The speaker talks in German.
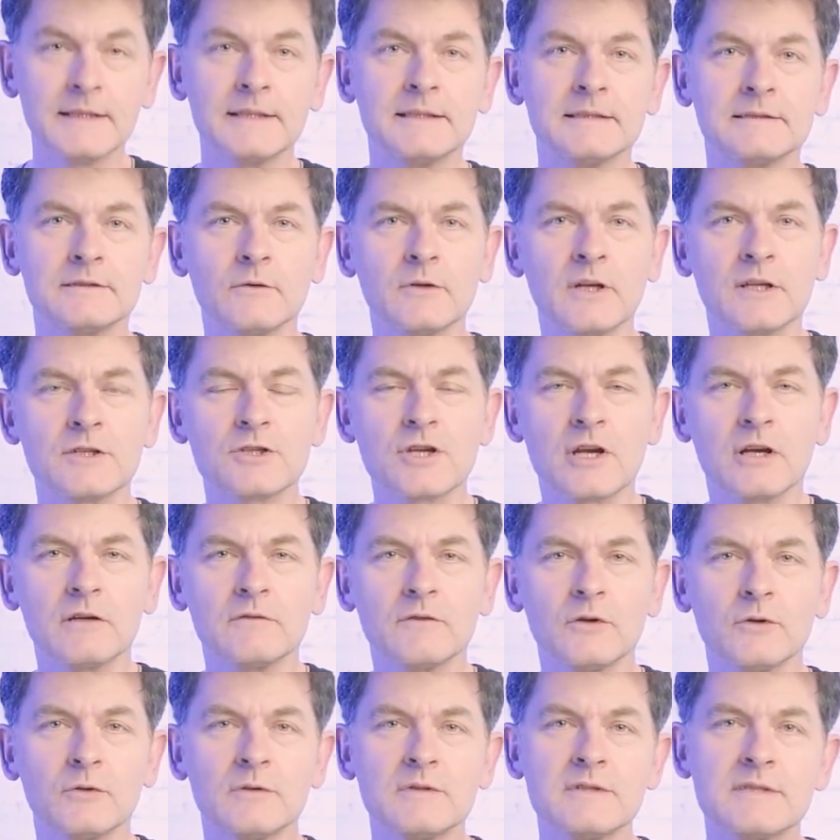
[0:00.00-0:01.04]
So, dann
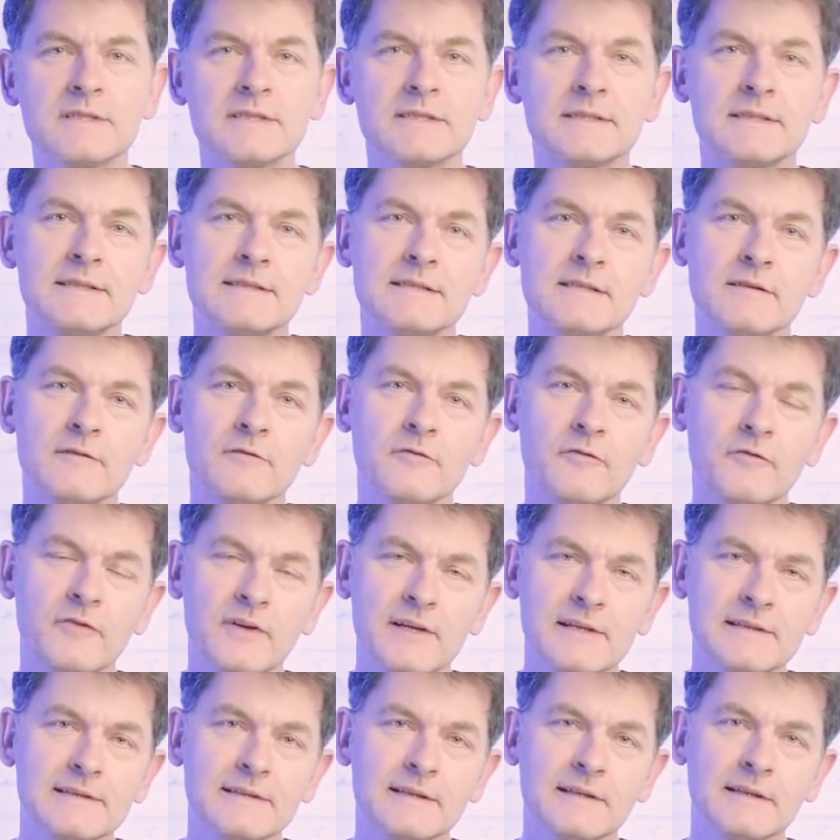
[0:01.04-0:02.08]
schauen wir uns diese
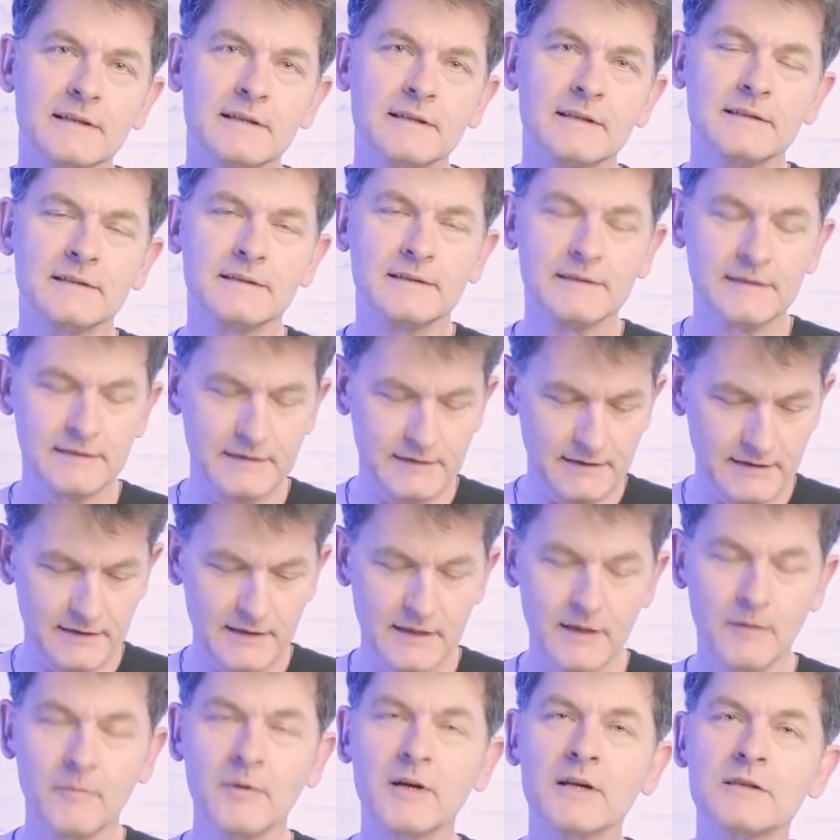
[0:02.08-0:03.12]
Filter, die die
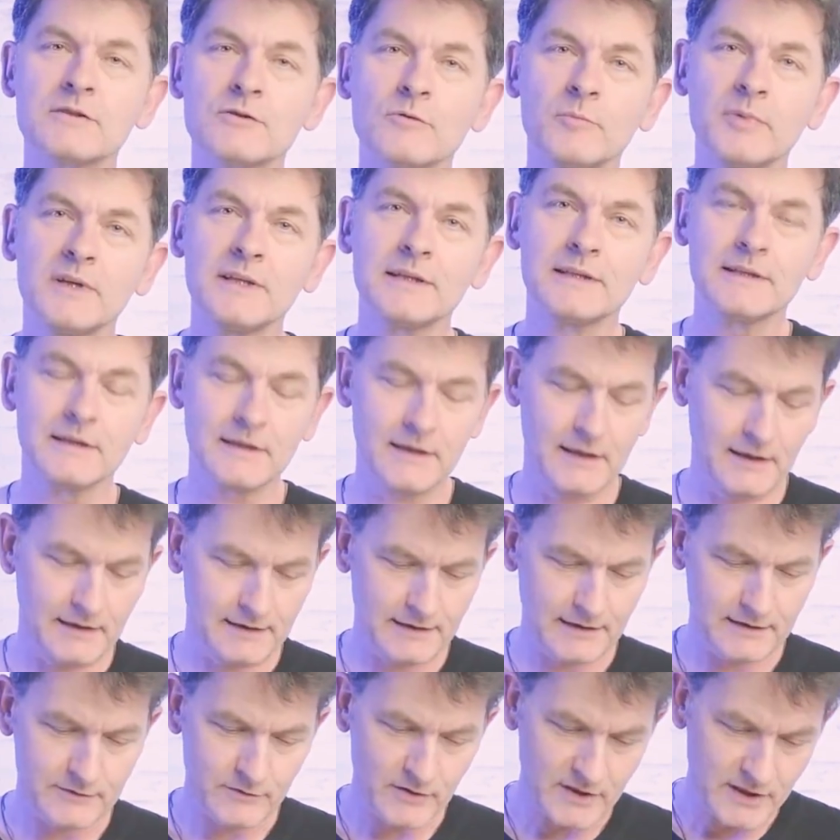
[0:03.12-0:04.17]
Kamera zu bieten
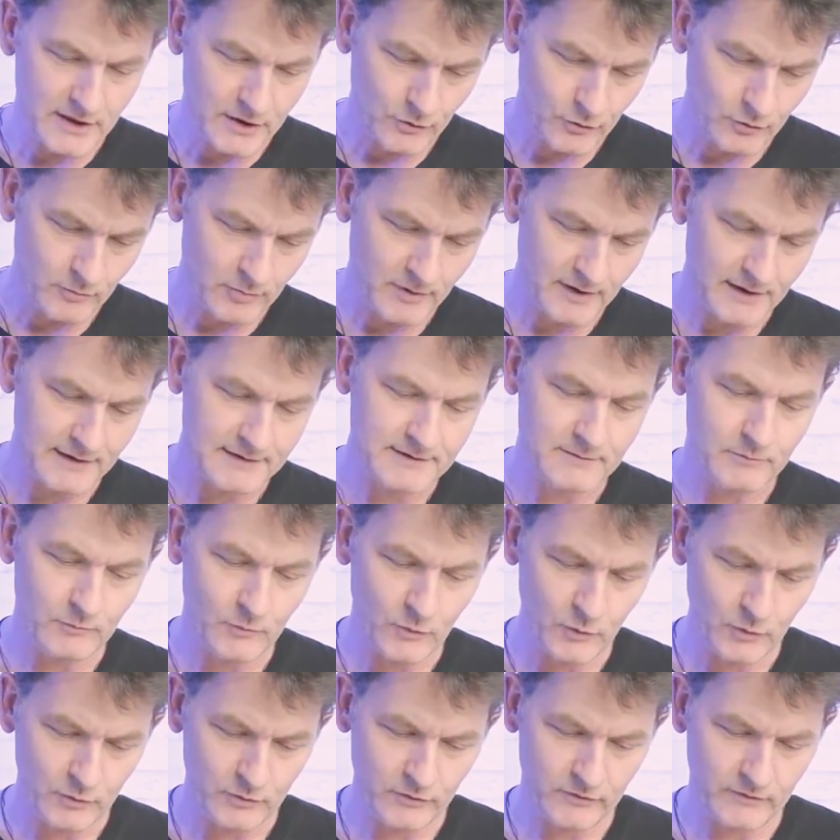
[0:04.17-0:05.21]
hat, also hier über das
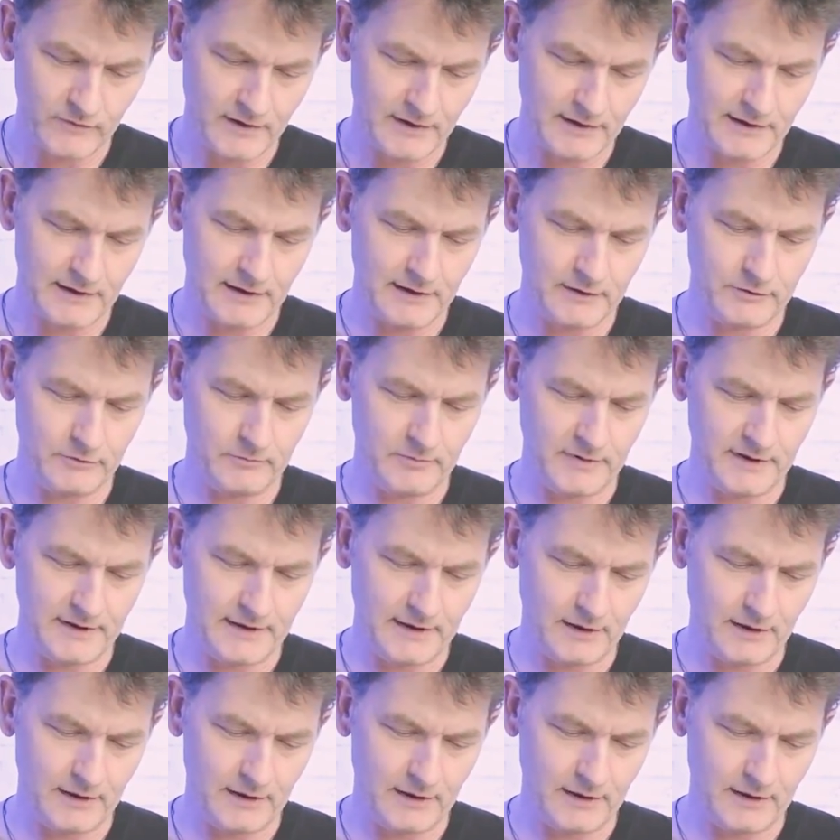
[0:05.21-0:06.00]
Moduswahlrad, über den